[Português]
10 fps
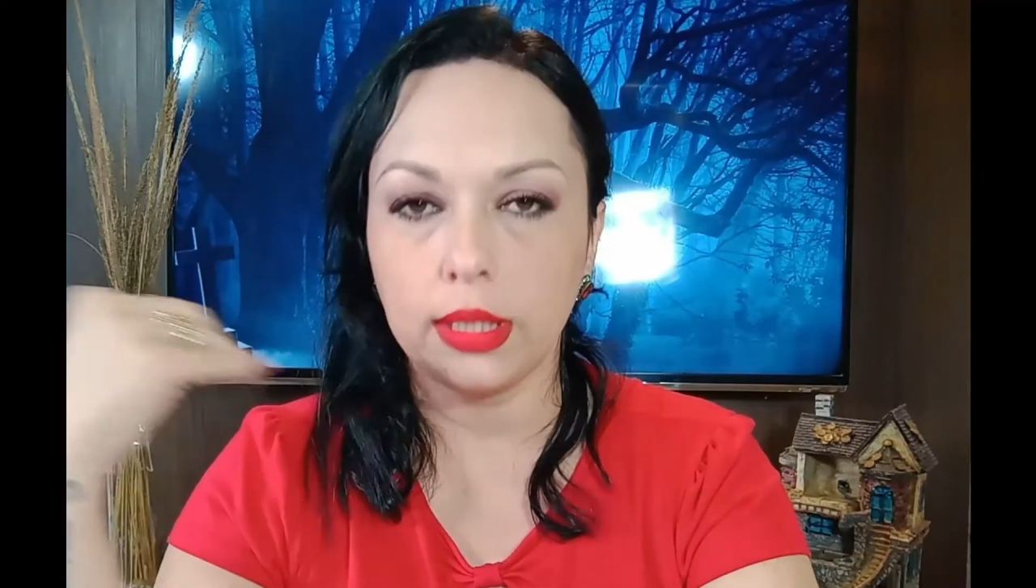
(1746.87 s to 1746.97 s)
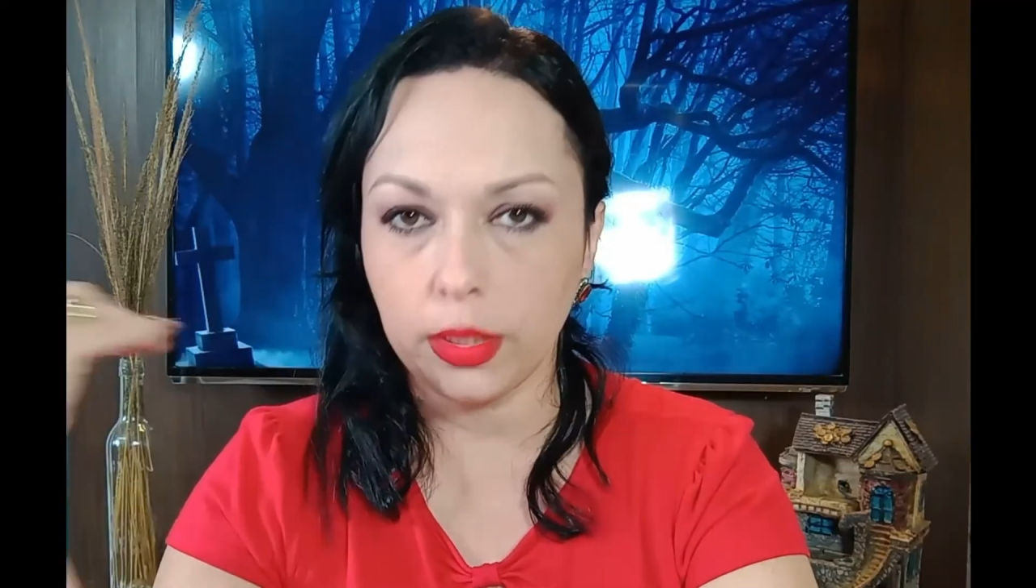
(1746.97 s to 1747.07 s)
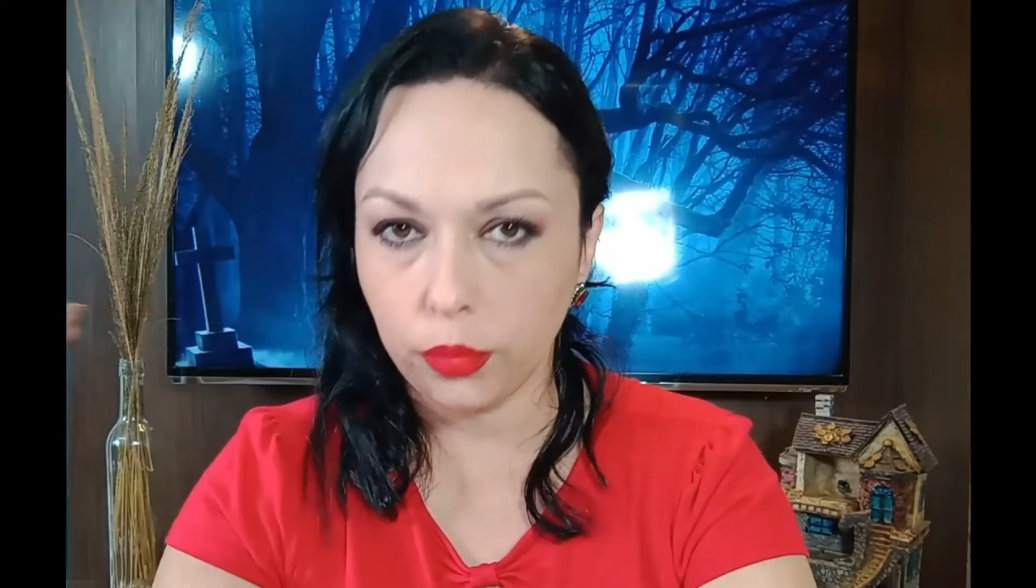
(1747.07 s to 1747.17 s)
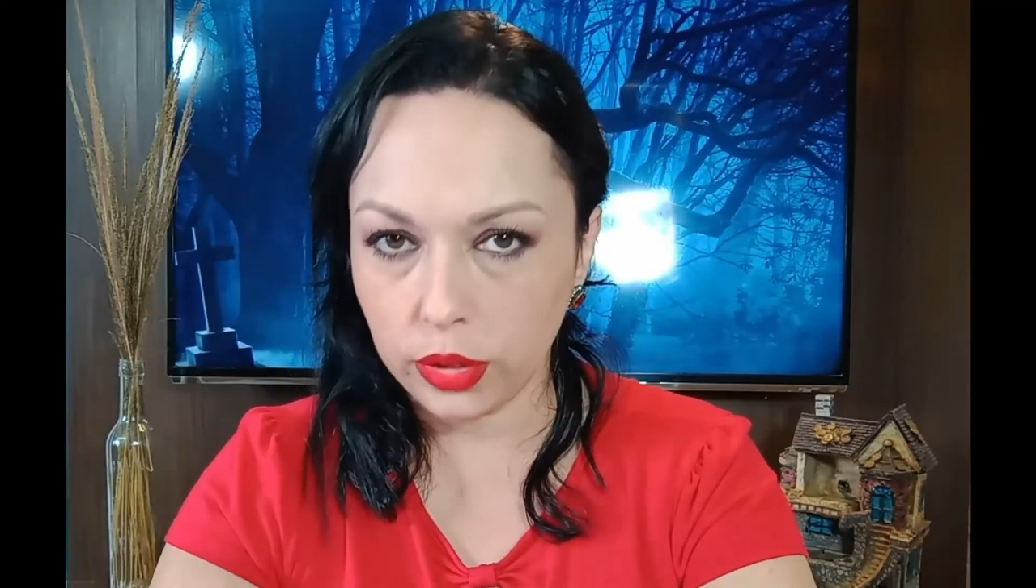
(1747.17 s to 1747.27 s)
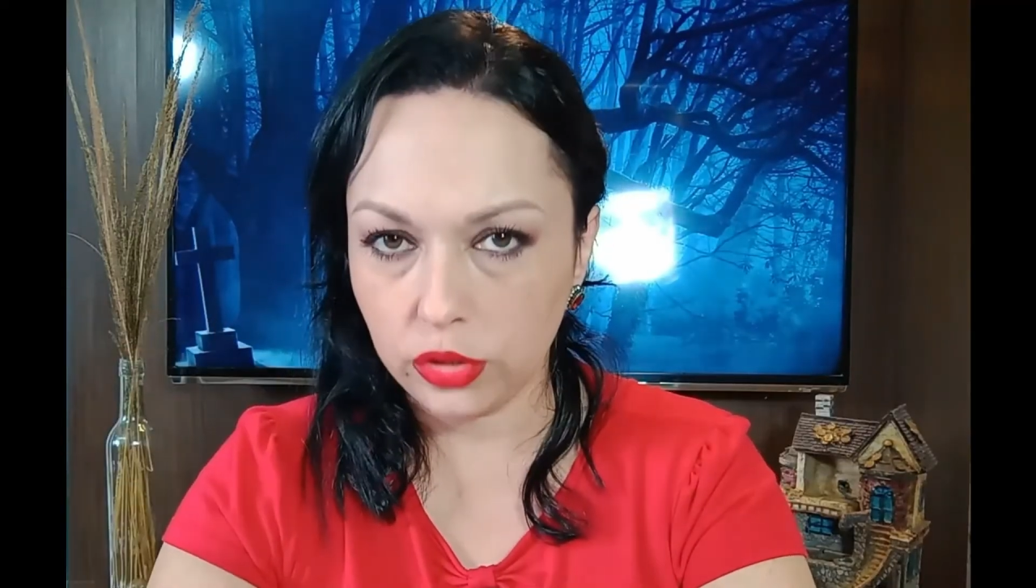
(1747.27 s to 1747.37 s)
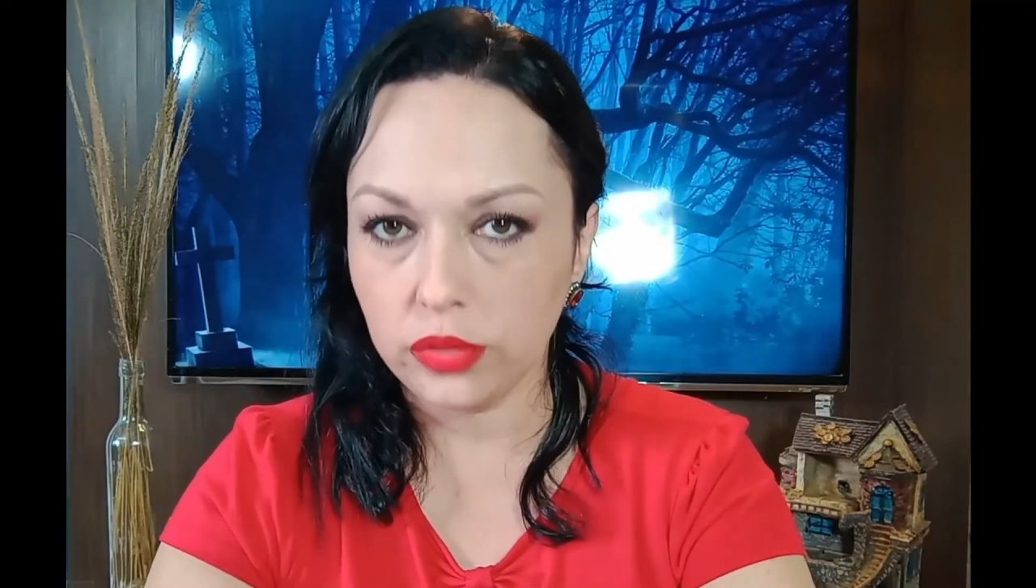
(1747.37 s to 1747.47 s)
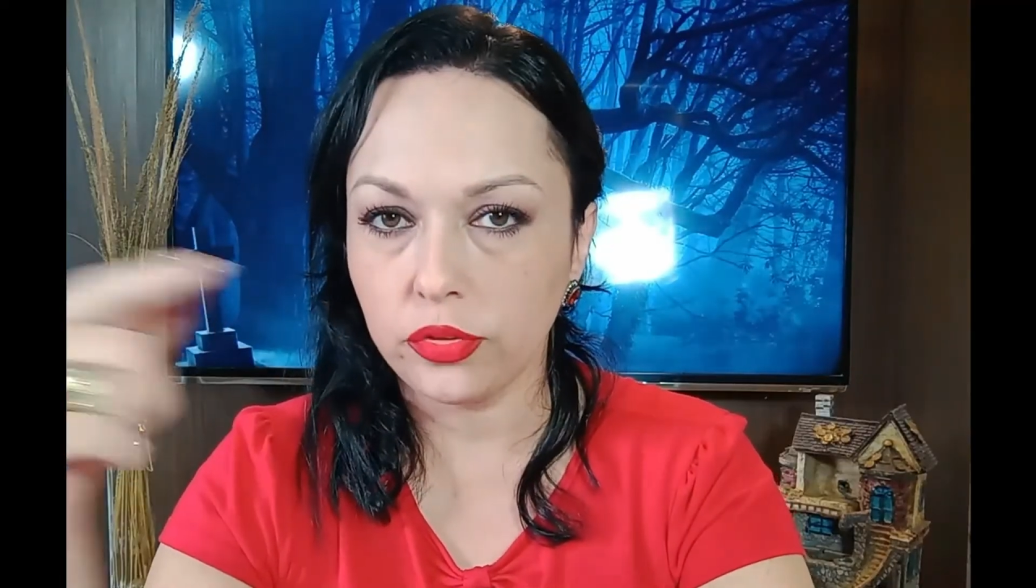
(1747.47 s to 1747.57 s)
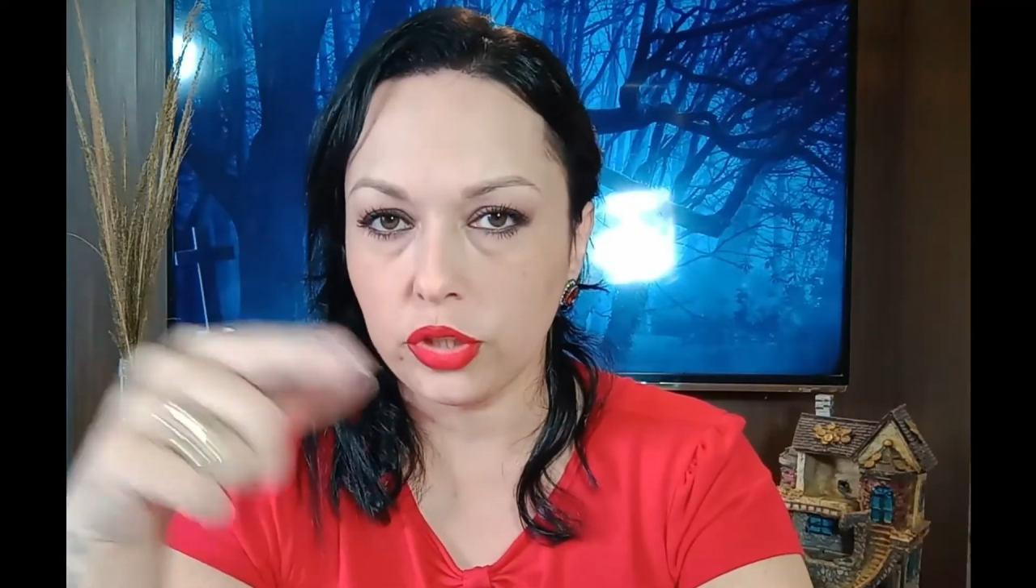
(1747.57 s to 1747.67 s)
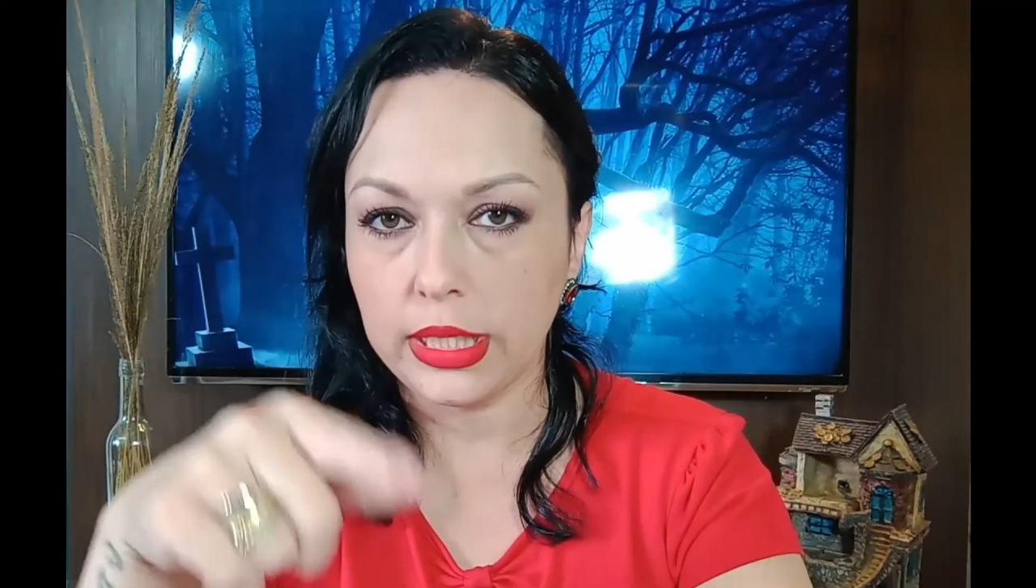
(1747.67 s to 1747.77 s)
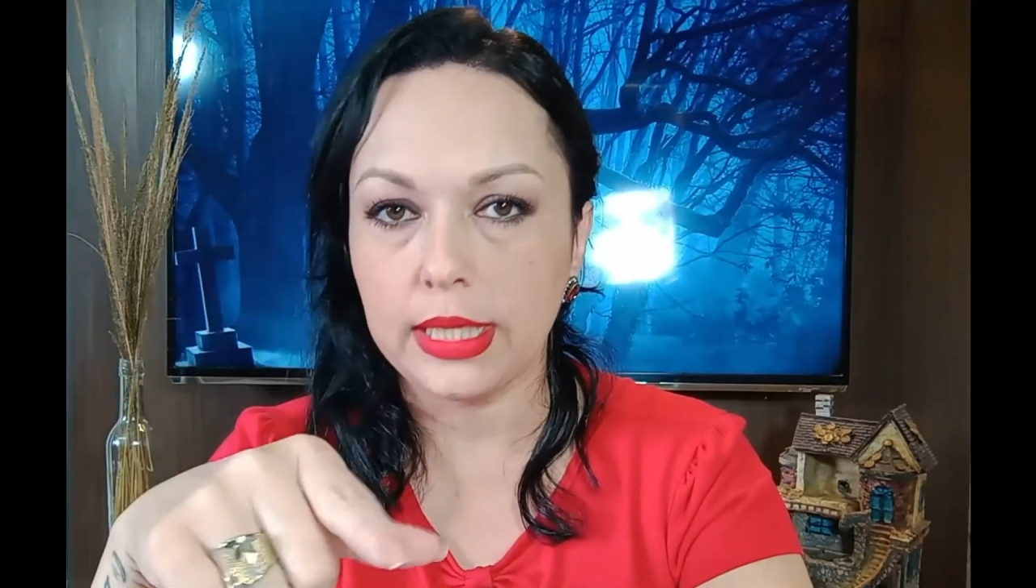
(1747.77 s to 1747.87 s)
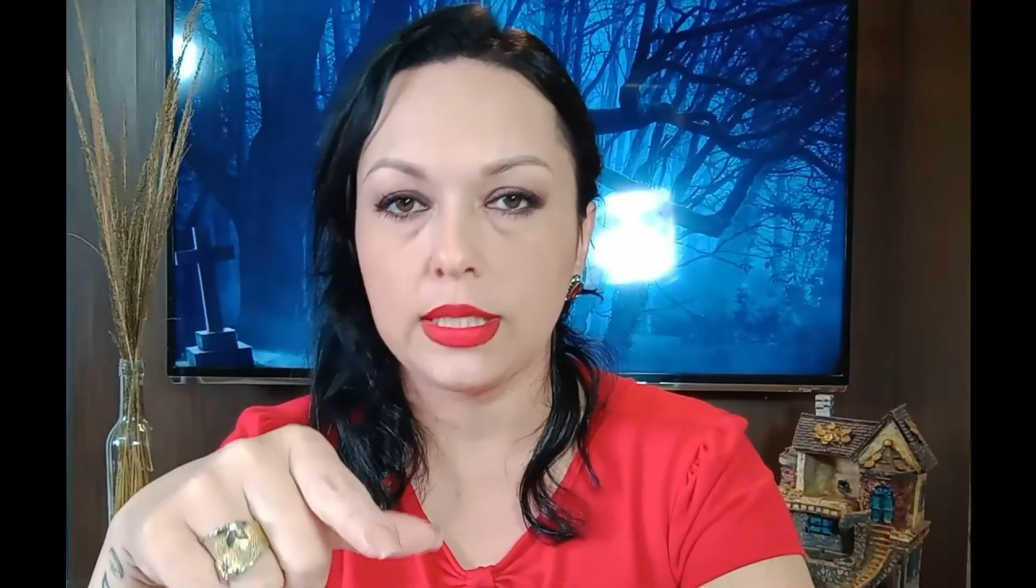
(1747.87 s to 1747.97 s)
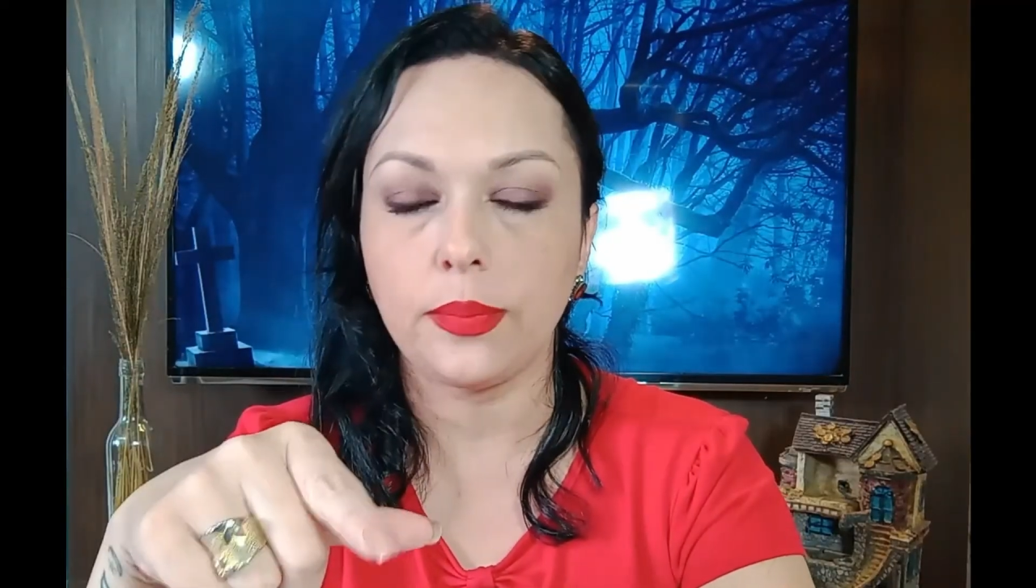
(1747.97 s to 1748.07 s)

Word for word: Daqui a pouquinho já vou chegar